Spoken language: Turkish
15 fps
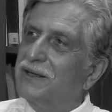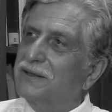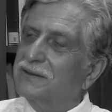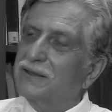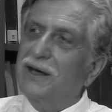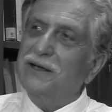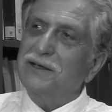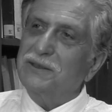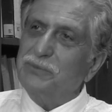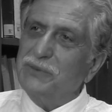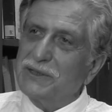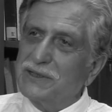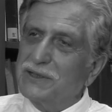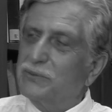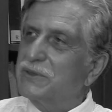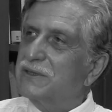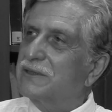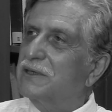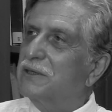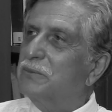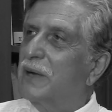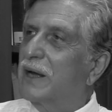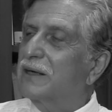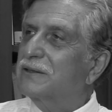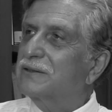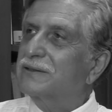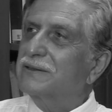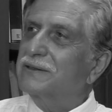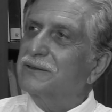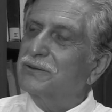tarih bilgemiz
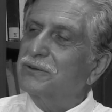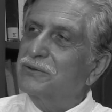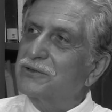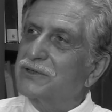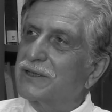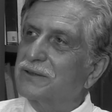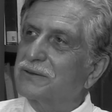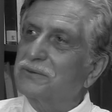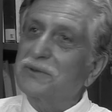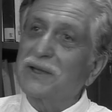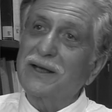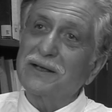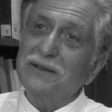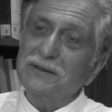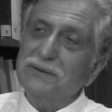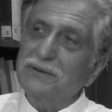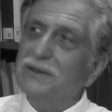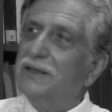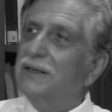İlber e, Hoca, değerli